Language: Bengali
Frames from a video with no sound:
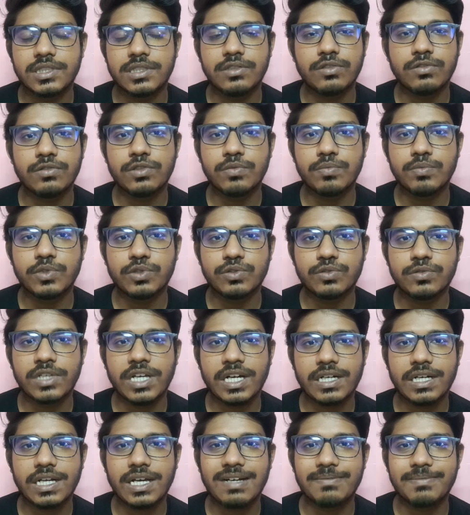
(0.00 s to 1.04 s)
ইউটিউব নতুন
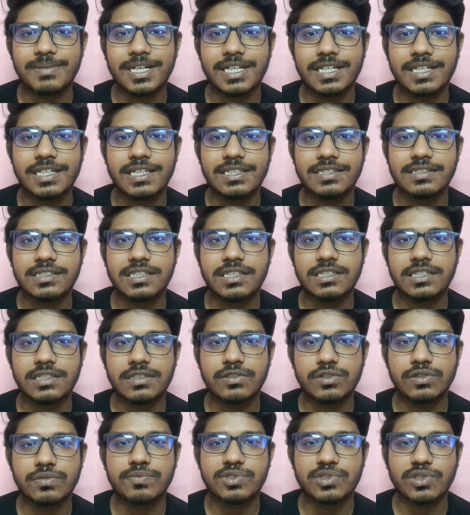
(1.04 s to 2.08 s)
একটা আপডেট নিয়ে এসছে
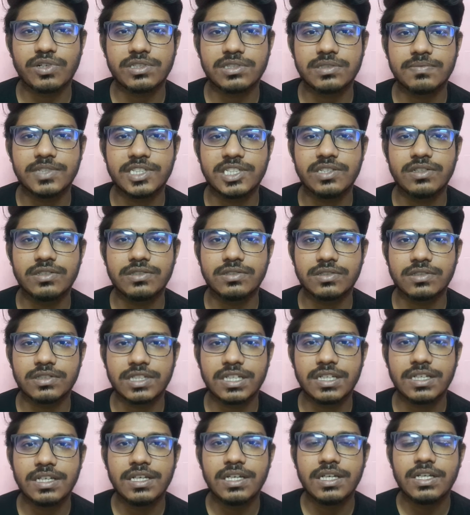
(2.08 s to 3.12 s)
ইউটিউব শর্টস ভিডিওর জন্য
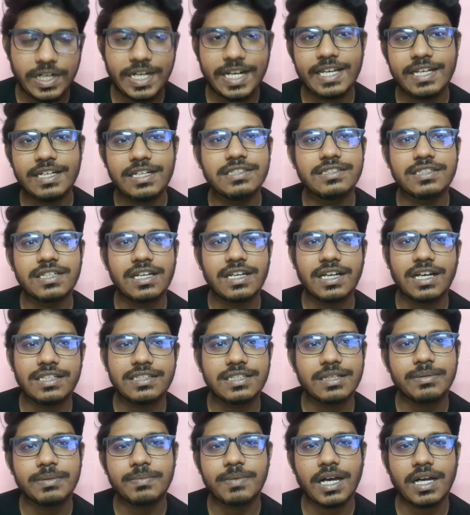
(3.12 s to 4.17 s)
এটা ইংলিশে লেখা
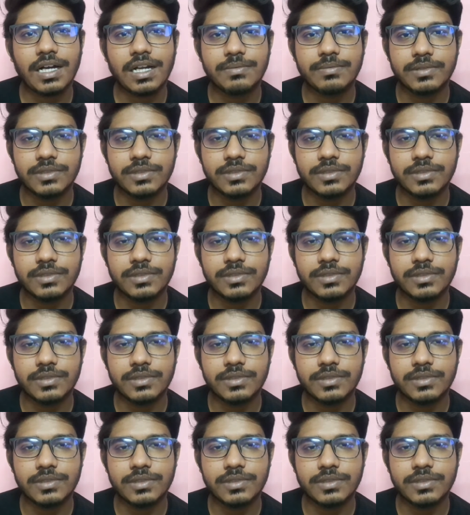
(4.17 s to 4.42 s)
আছে আমি বাংলায়